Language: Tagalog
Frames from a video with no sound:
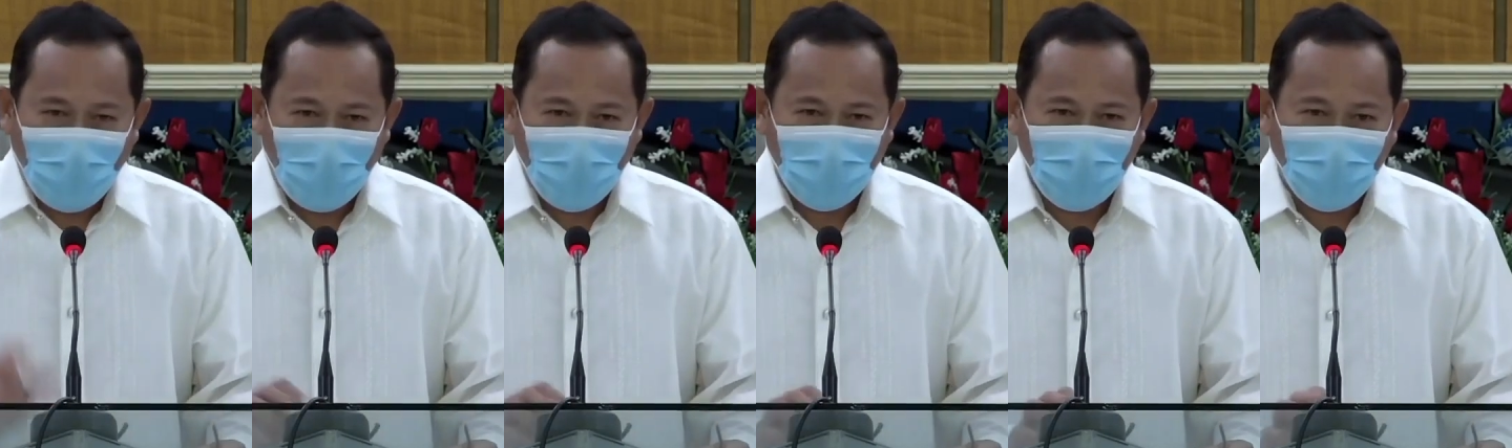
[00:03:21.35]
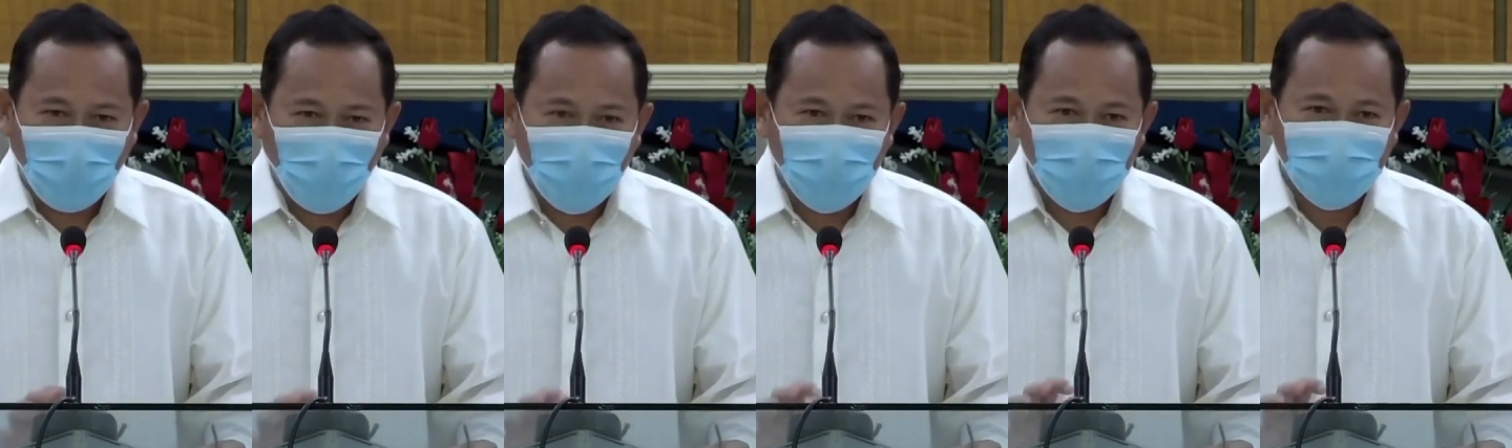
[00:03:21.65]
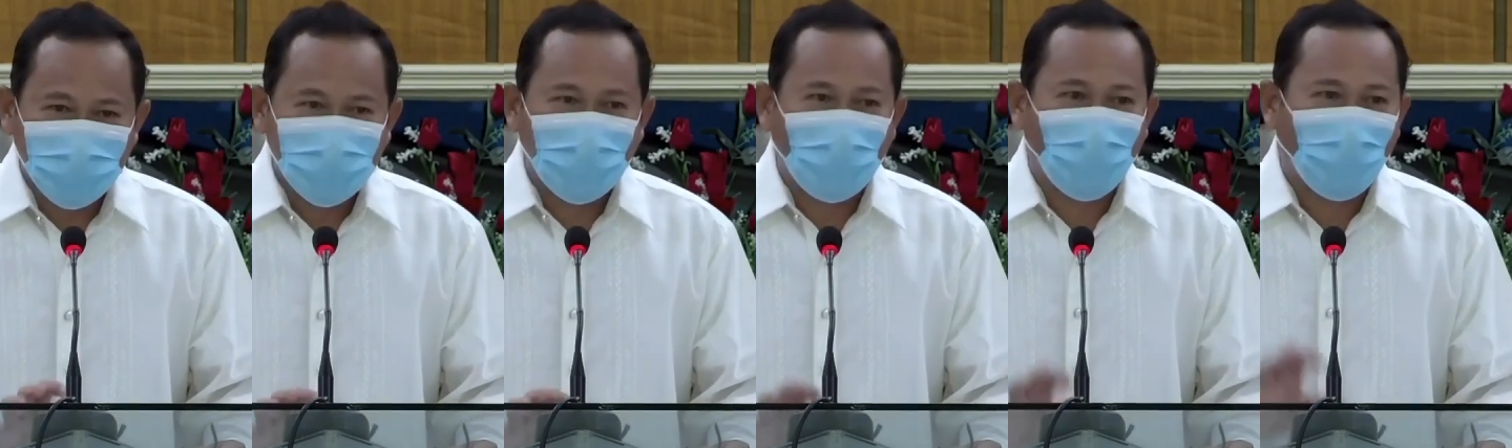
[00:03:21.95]
ang
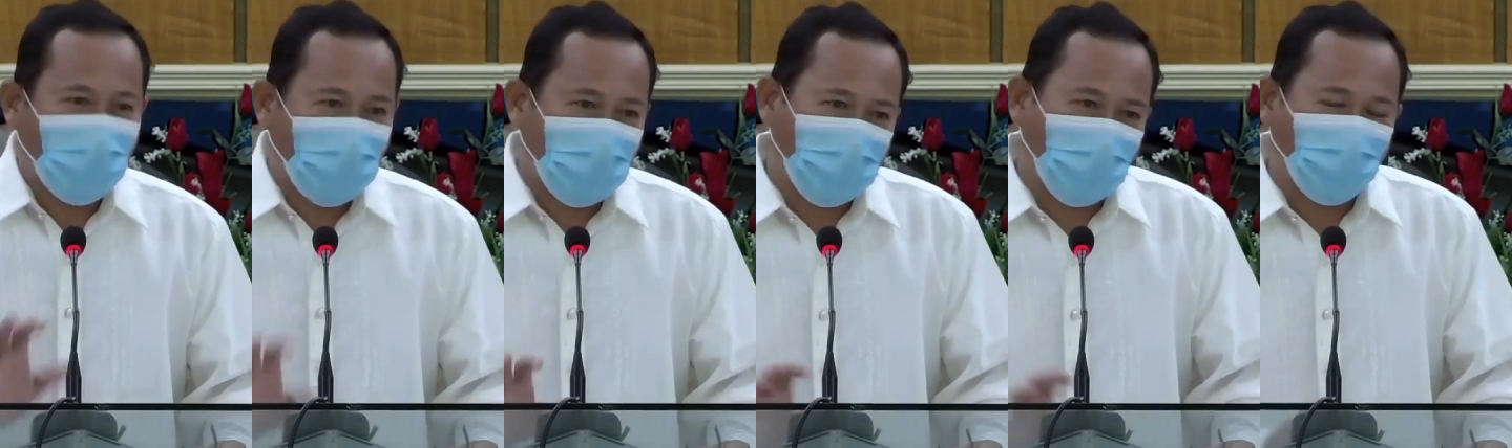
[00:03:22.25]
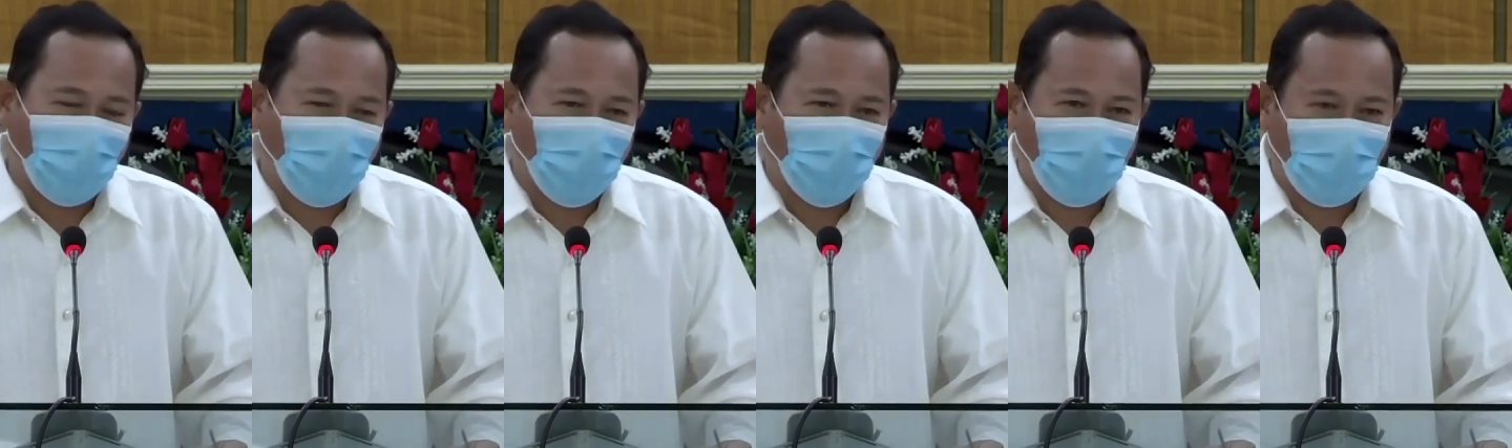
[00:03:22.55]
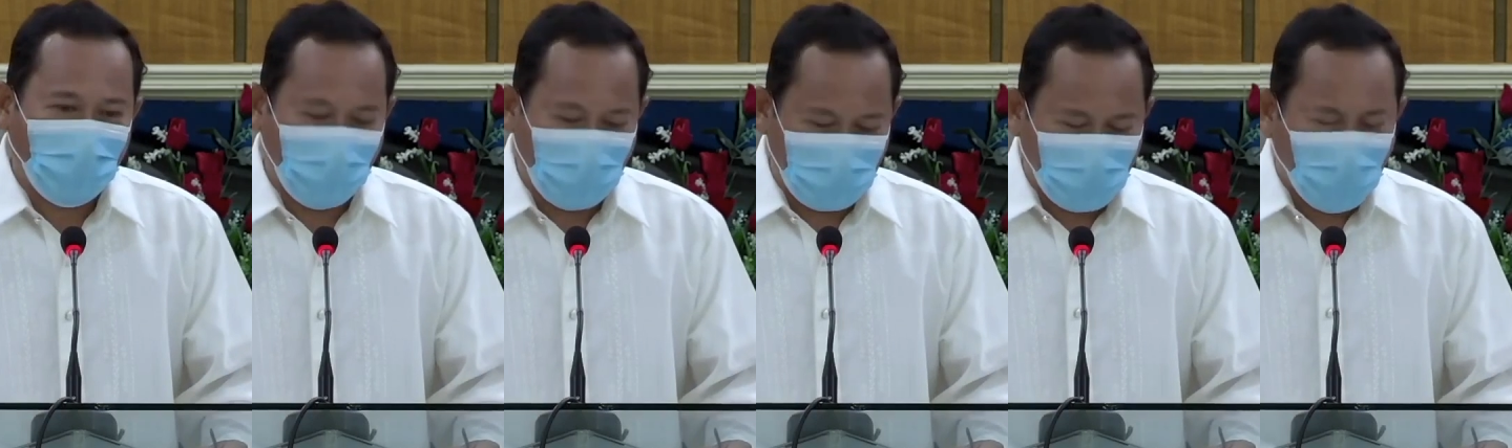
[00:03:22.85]
gamot sa walay
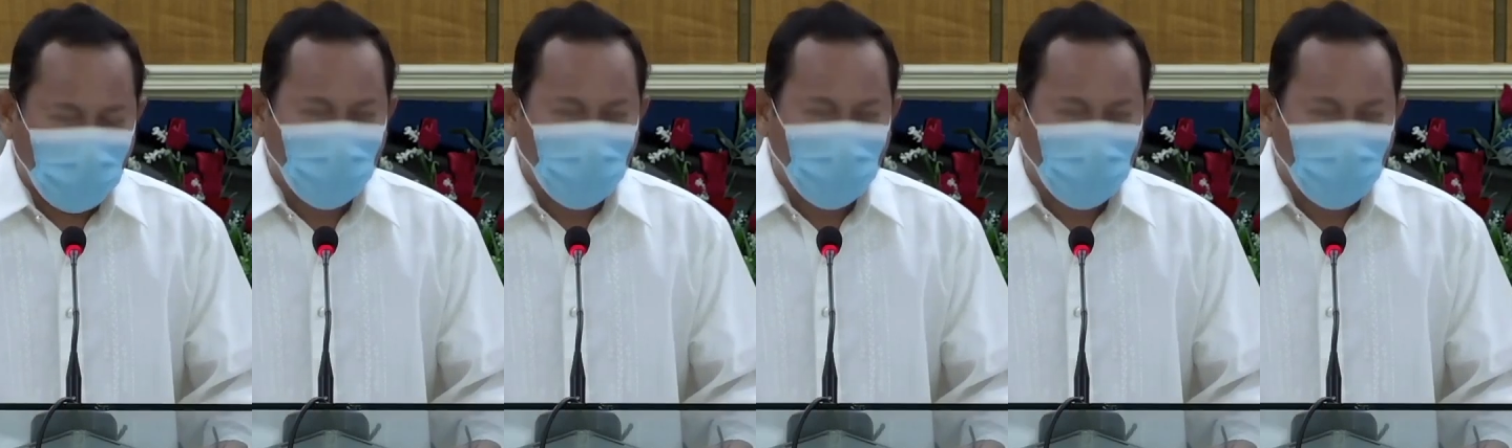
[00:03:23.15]
kapahulayan.